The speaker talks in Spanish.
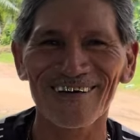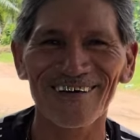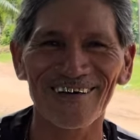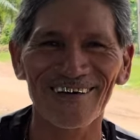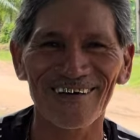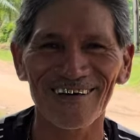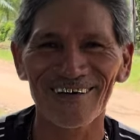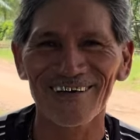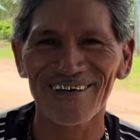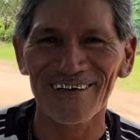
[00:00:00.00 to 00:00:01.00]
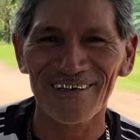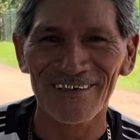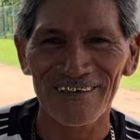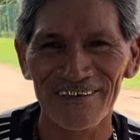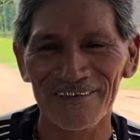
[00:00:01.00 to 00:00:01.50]
que dije mi tío Marco
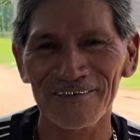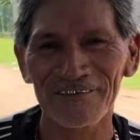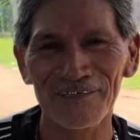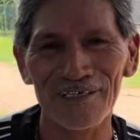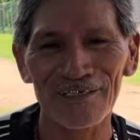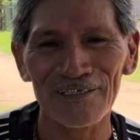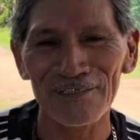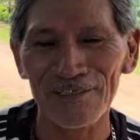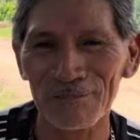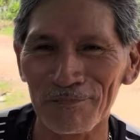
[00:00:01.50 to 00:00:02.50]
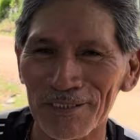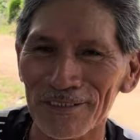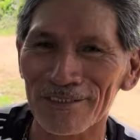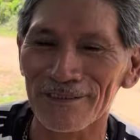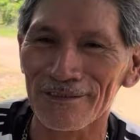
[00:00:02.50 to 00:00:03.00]
Pues aquí
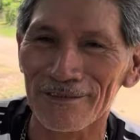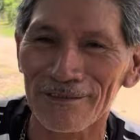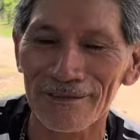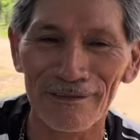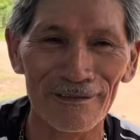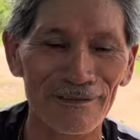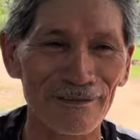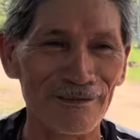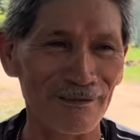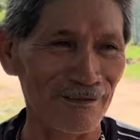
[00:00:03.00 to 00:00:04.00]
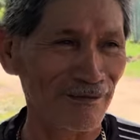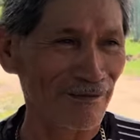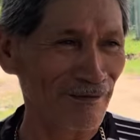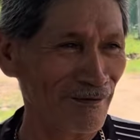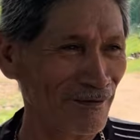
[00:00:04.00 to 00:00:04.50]
siempre eh,
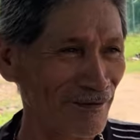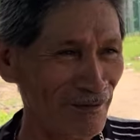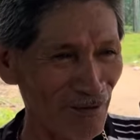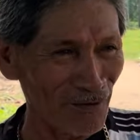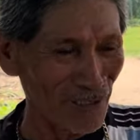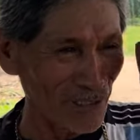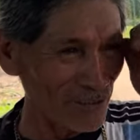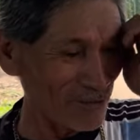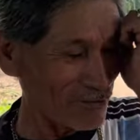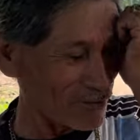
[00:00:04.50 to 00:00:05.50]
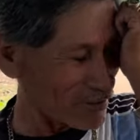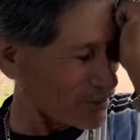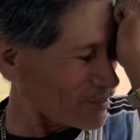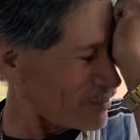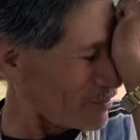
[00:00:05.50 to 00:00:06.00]
trabajando,
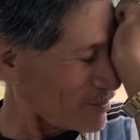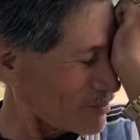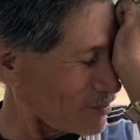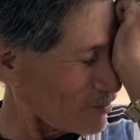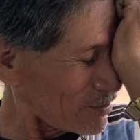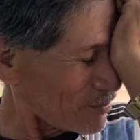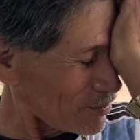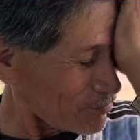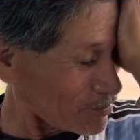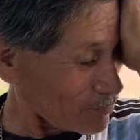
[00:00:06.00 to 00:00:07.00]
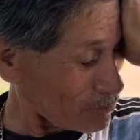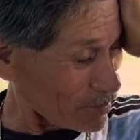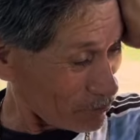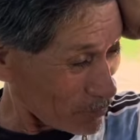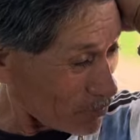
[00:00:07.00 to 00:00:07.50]
ahí haciendo, haciendo
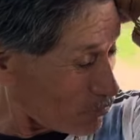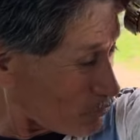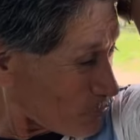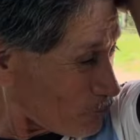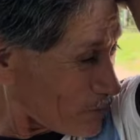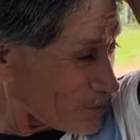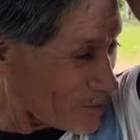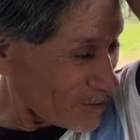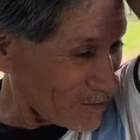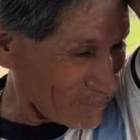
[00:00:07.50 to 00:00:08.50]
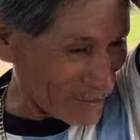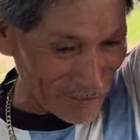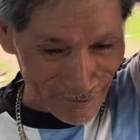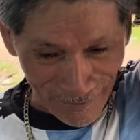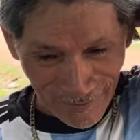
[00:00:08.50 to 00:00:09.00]
siempre productos para salir a vender.